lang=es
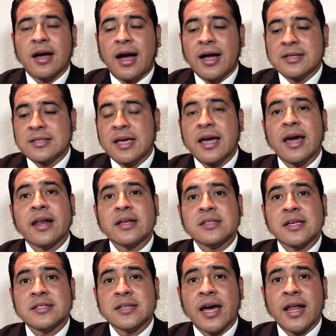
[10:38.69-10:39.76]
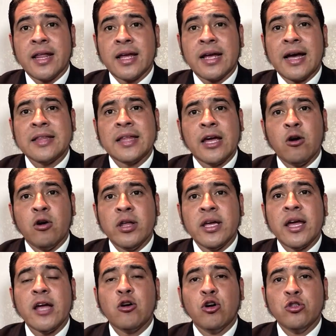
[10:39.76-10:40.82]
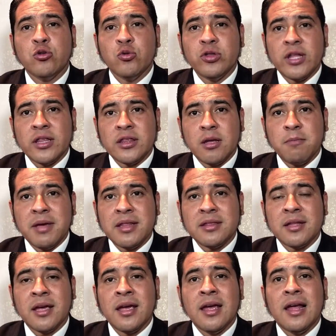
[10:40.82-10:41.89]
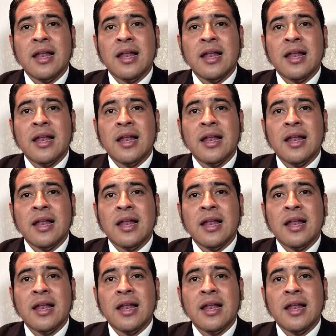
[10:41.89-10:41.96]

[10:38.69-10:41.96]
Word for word: Así que rechazar categórica y contundentemente